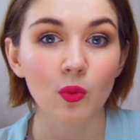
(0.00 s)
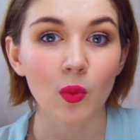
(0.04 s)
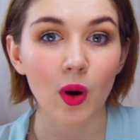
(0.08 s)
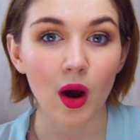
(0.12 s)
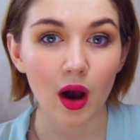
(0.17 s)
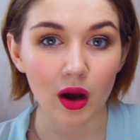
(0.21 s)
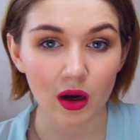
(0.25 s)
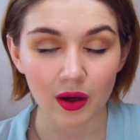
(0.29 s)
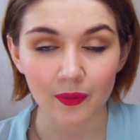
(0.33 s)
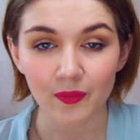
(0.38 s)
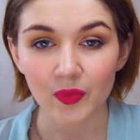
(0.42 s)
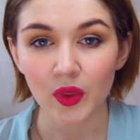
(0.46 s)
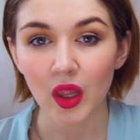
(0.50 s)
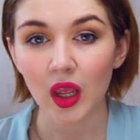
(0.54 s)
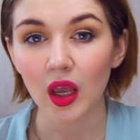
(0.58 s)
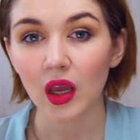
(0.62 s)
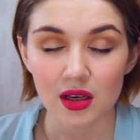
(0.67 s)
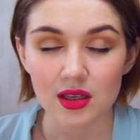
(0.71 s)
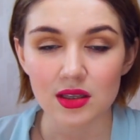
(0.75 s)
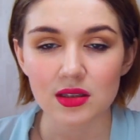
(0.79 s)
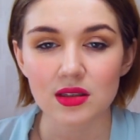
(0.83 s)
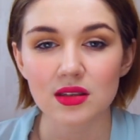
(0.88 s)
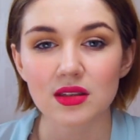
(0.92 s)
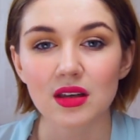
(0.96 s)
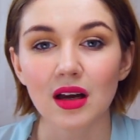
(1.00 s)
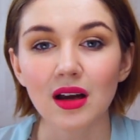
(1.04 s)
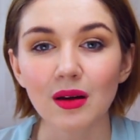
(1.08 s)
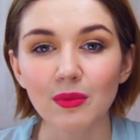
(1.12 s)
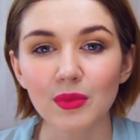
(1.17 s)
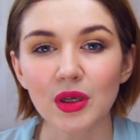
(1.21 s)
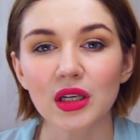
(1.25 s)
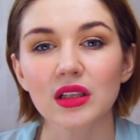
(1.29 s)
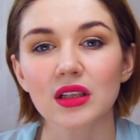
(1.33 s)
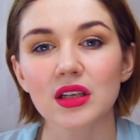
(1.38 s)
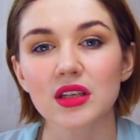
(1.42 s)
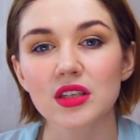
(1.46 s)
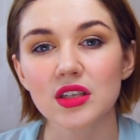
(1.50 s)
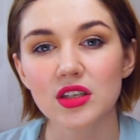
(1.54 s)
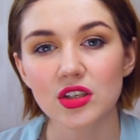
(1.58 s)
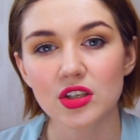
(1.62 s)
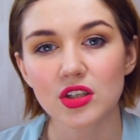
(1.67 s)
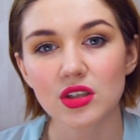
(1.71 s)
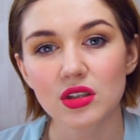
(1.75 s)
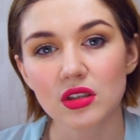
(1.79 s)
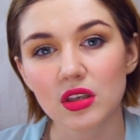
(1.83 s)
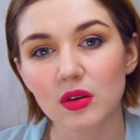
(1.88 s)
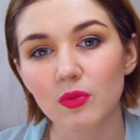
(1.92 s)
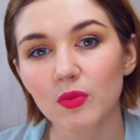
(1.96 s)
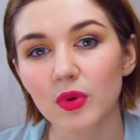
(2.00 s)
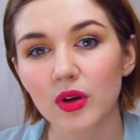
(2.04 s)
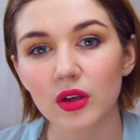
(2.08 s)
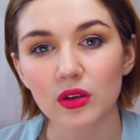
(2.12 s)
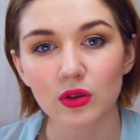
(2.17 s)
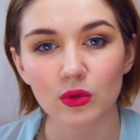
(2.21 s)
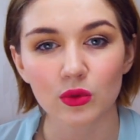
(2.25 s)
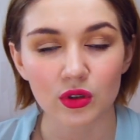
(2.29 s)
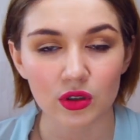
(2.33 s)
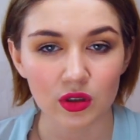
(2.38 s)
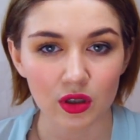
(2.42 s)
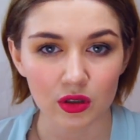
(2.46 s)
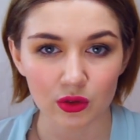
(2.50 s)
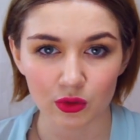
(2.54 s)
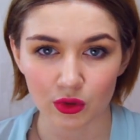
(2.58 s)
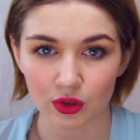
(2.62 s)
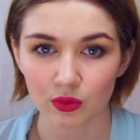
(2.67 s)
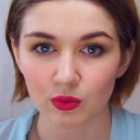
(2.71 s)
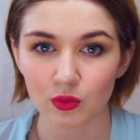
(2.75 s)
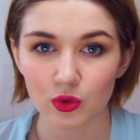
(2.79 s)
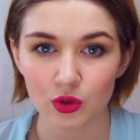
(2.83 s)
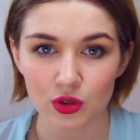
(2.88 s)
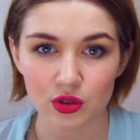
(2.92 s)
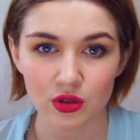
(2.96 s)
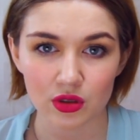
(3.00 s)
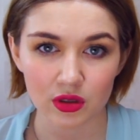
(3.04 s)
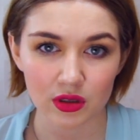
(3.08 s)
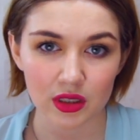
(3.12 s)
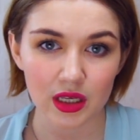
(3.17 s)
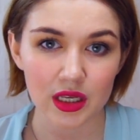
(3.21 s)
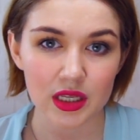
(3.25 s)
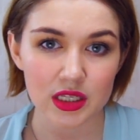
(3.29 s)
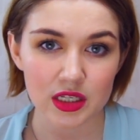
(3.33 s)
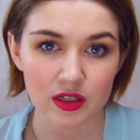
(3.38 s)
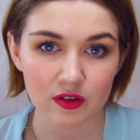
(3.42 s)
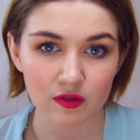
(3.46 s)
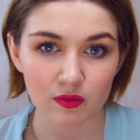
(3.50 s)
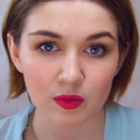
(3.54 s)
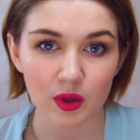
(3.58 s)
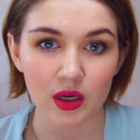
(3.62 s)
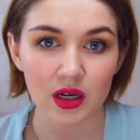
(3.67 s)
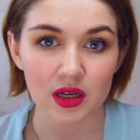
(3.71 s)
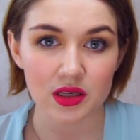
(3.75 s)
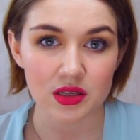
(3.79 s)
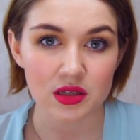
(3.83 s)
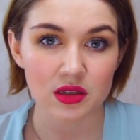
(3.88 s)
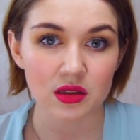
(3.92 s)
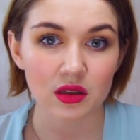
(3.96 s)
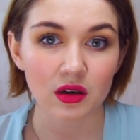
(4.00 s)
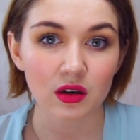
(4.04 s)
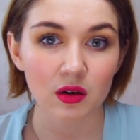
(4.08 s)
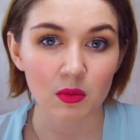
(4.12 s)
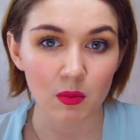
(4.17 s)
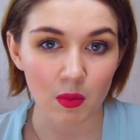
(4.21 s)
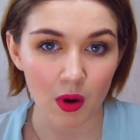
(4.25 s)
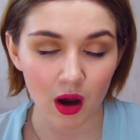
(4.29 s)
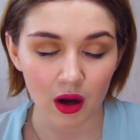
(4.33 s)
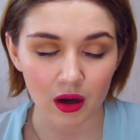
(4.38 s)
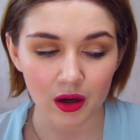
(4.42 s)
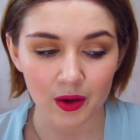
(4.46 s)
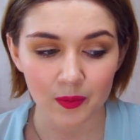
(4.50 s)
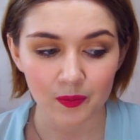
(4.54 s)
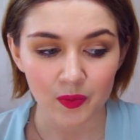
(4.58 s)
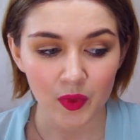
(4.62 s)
MAC. Самый классический продукт, который можно найти в магазинах MAC.